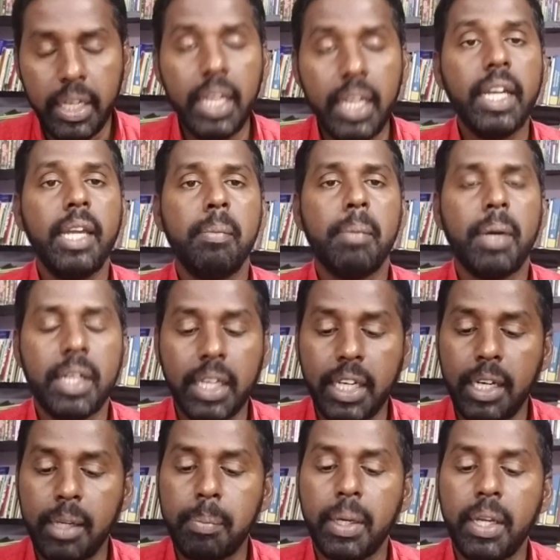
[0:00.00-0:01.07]
இலங்கை
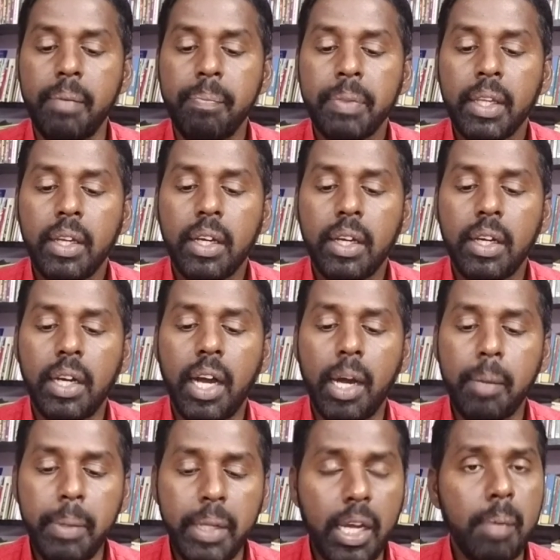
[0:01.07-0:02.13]
மட்டக்களப்பில்
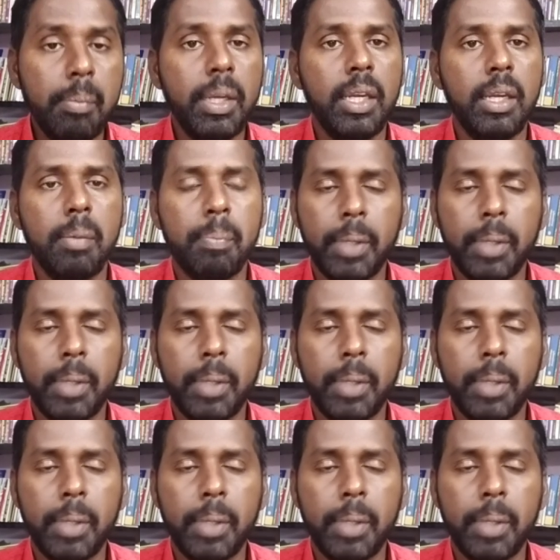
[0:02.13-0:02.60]
அபிராமி